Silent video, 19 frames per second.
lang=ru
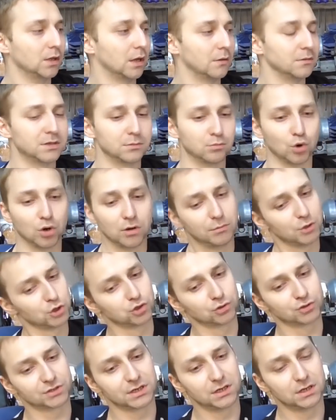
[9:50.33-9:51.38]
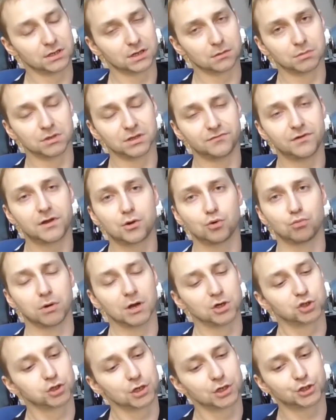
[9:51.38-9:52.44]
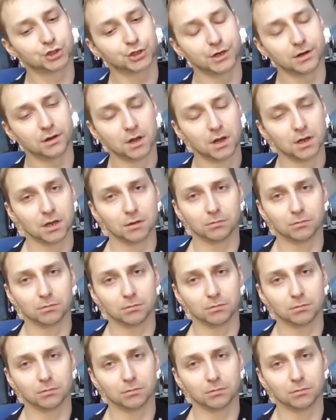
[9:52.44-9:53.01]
там тем более между цилиндром и дверью большая щель.